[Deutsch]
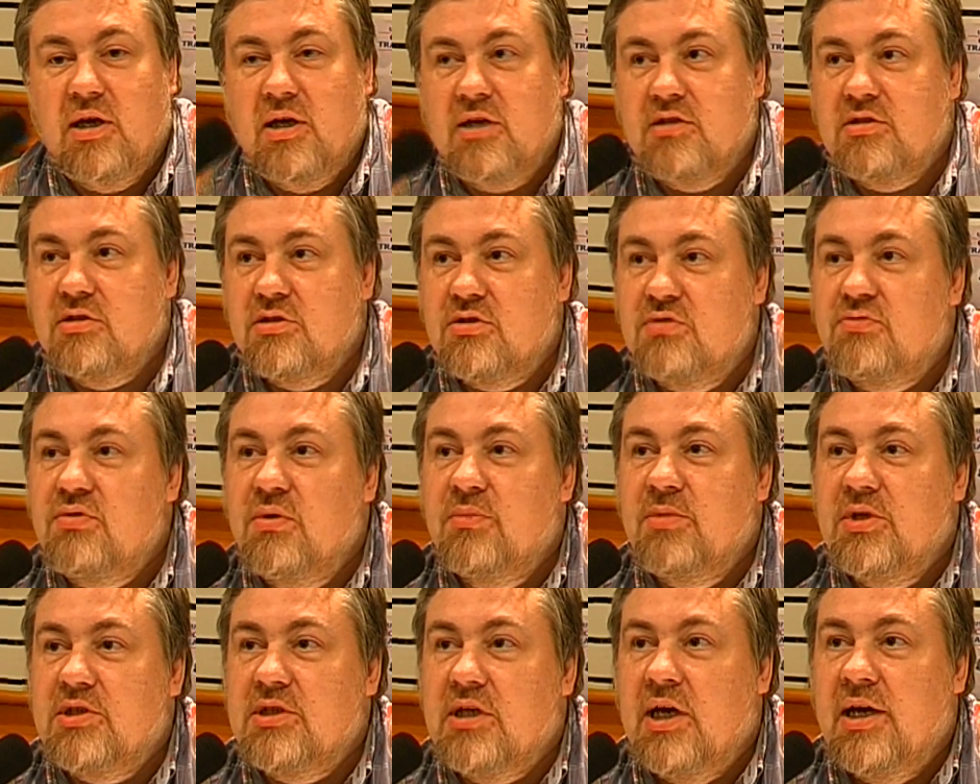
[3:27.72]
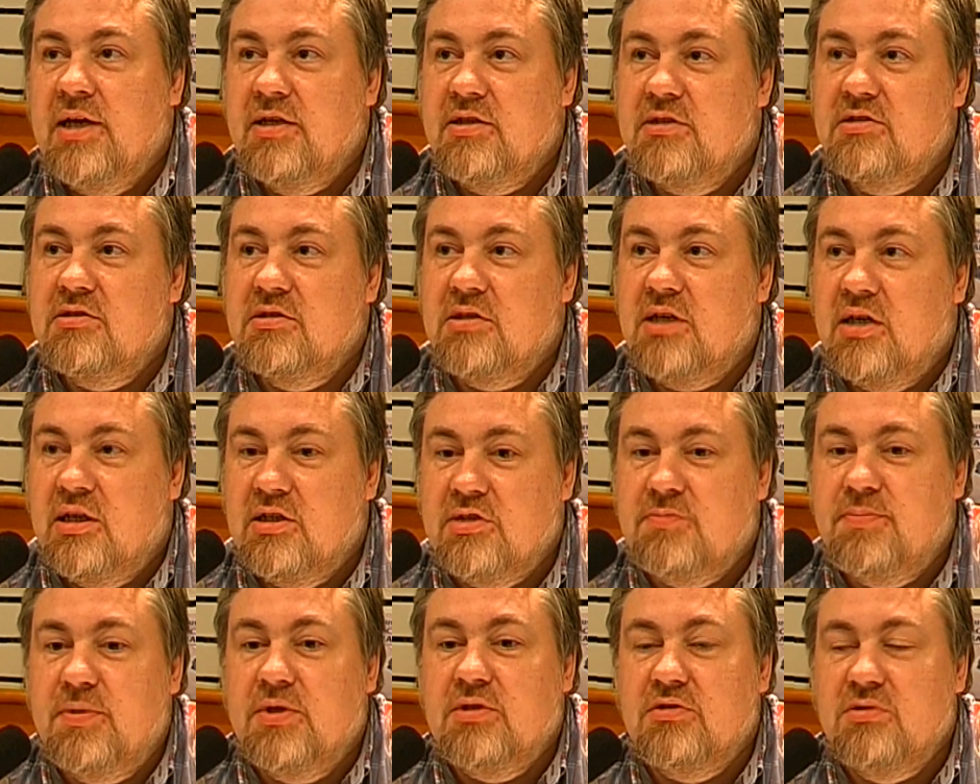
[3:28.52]
Es ist für mich eigentlich ein
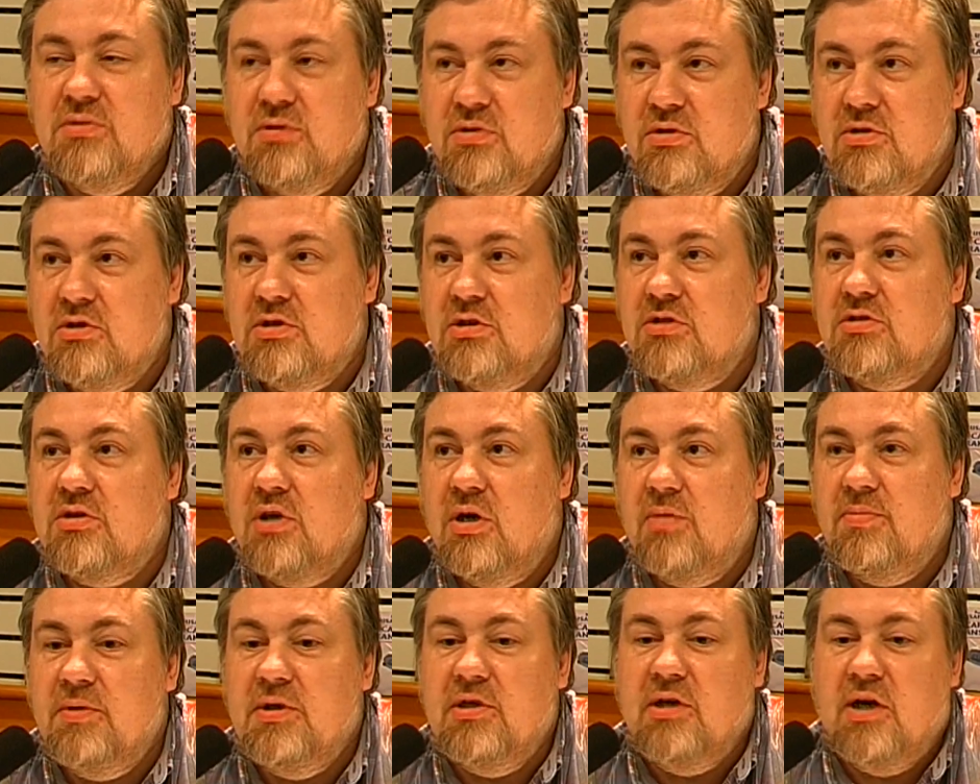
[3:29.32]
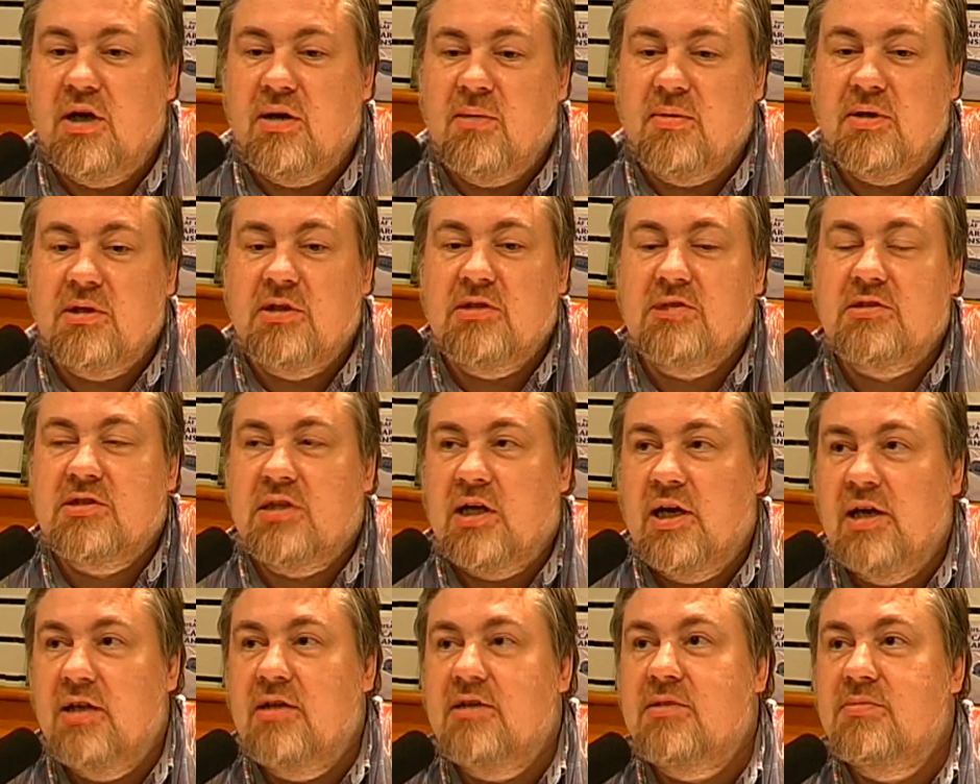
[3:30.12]
ganz persönliches Hobby, aber das
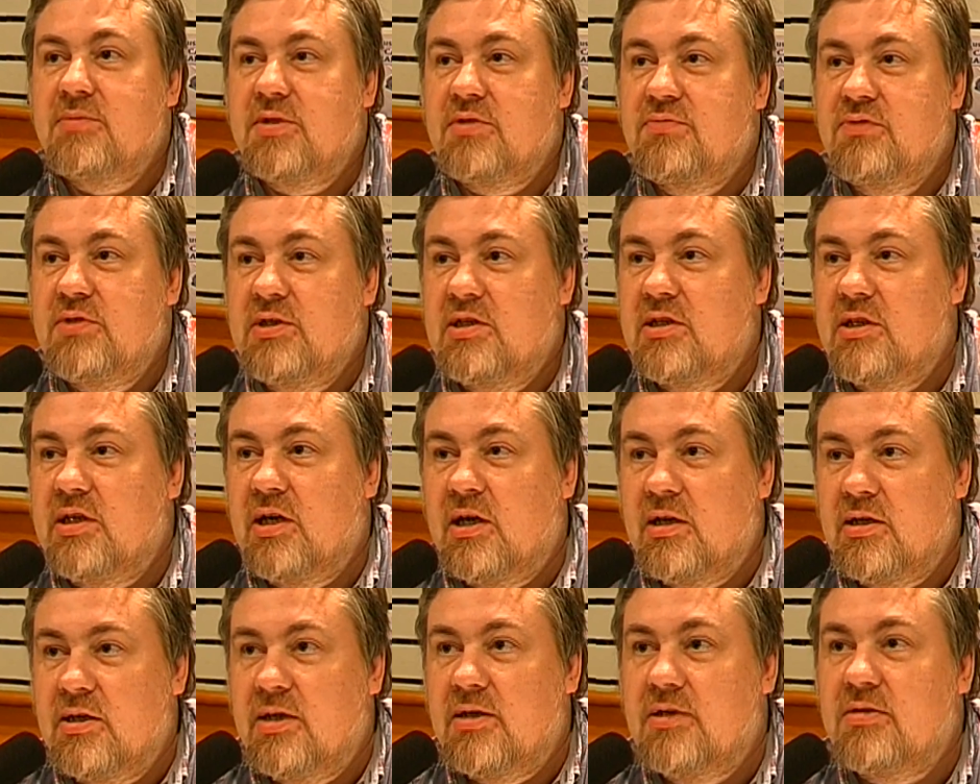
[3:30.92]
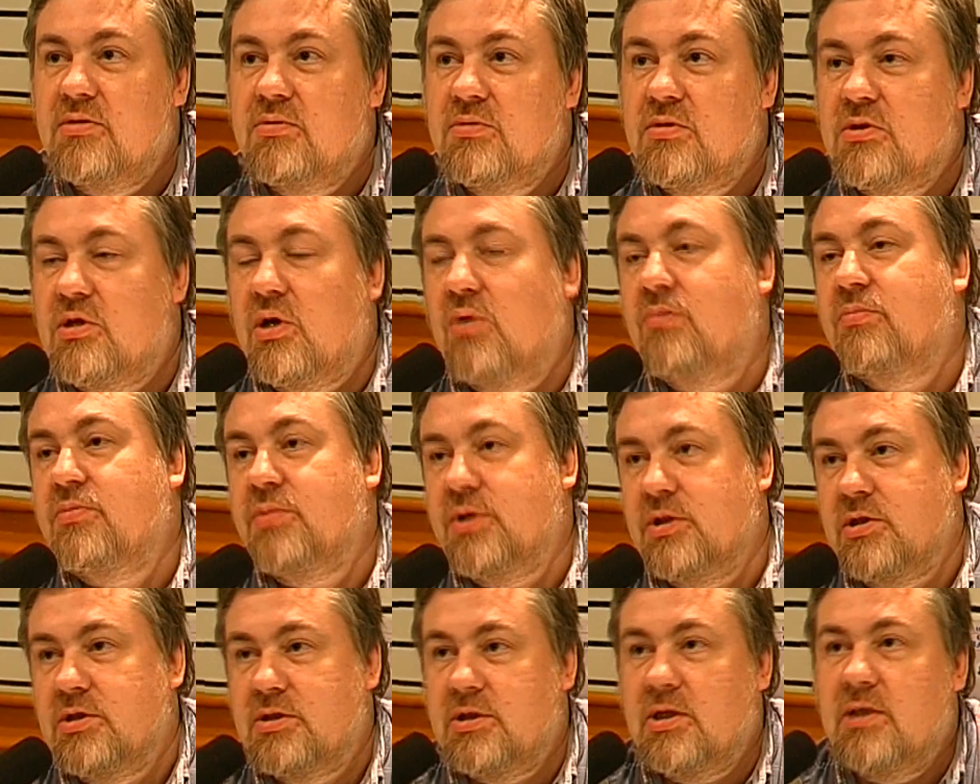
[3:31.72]
teile ich mit vielen anderen und darum
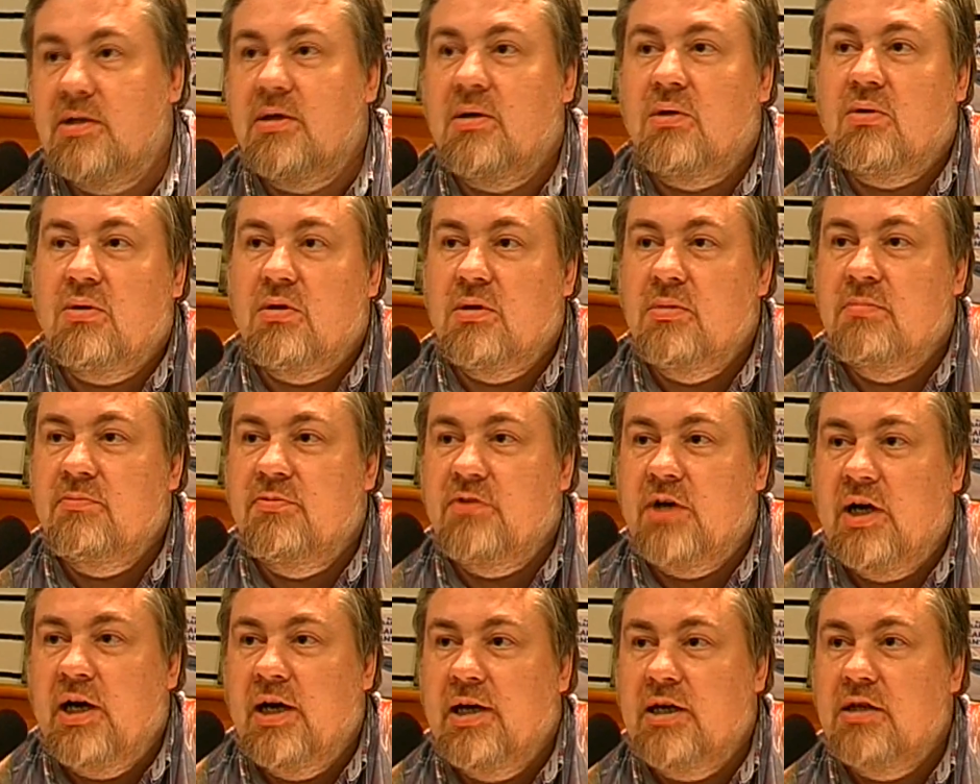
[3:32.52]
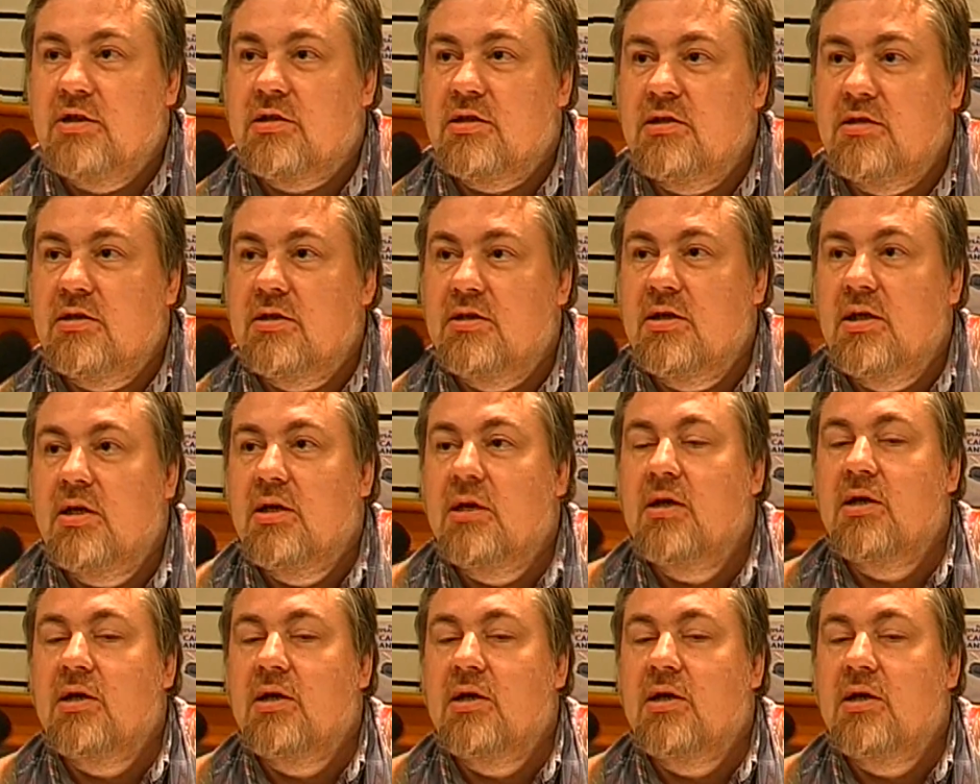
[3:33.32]
bin ich dann auch im Verein drin.